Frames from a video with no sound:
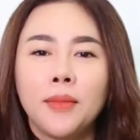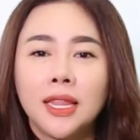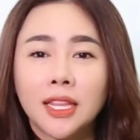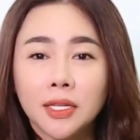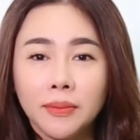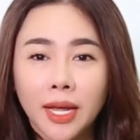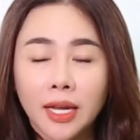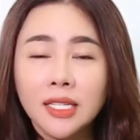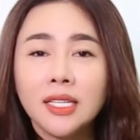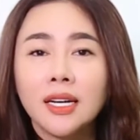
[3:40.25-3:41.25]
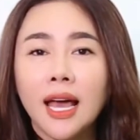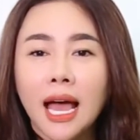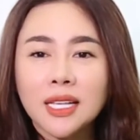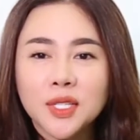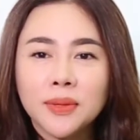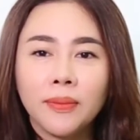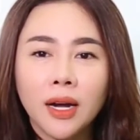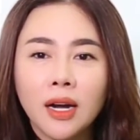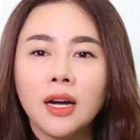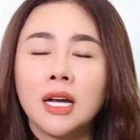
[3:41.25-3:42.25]
bệnh tự miễn như là
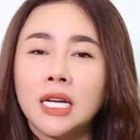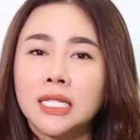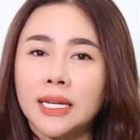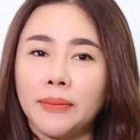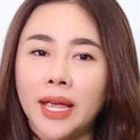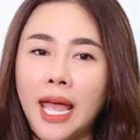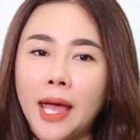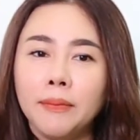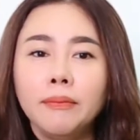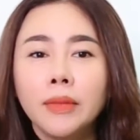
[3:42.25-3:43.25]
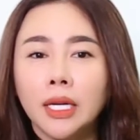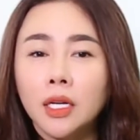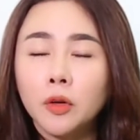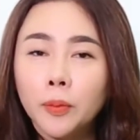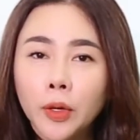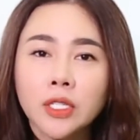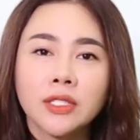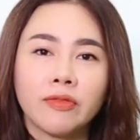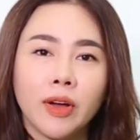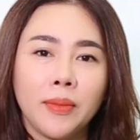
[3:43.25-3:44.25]
Alzheimer, trầm cảm, bệnh lupus
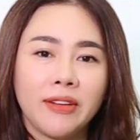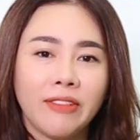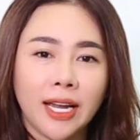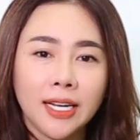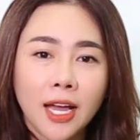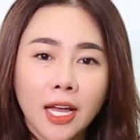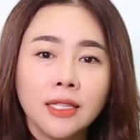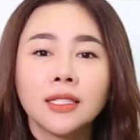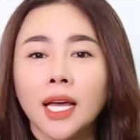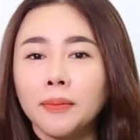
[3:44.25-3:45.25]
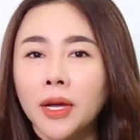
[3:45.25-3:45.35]
và bệnh vải nến, thấp